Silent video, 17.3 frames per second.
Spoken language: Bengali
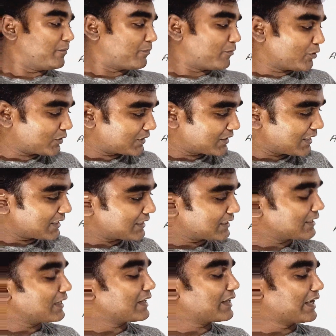
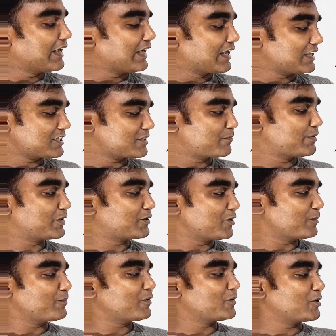প্রত্যেকটা গ্যাস পৃথক
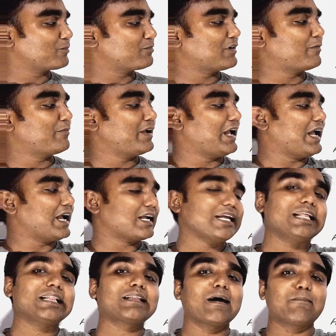পৃথকভাবে
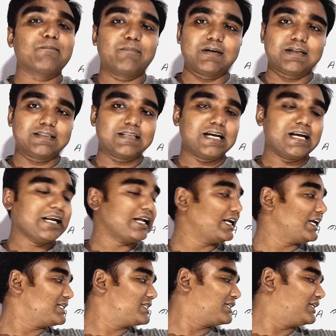একই তাপমাত্রায়
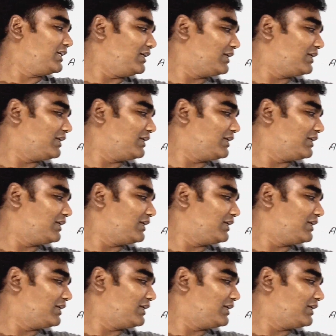রেখেছি